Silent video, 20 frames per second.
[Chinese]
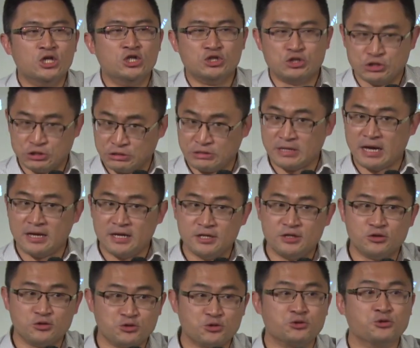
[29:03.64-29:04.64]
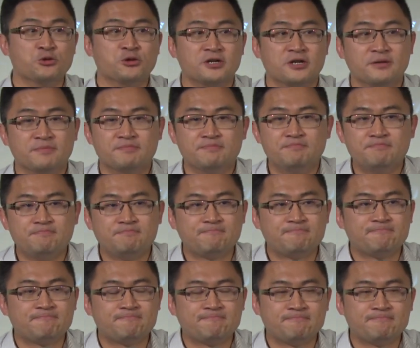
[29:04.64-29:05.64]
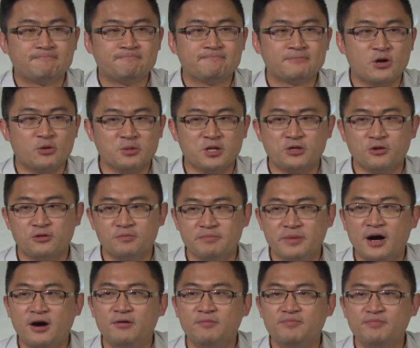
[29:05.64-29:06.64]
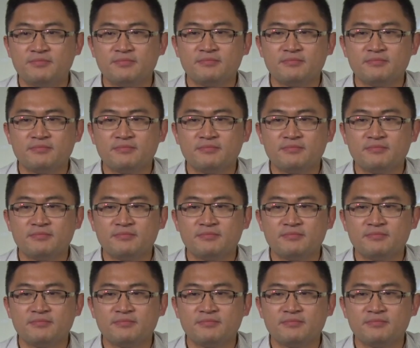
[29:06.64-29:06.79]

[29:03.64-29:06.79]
十三亿的中国人，我们的同胞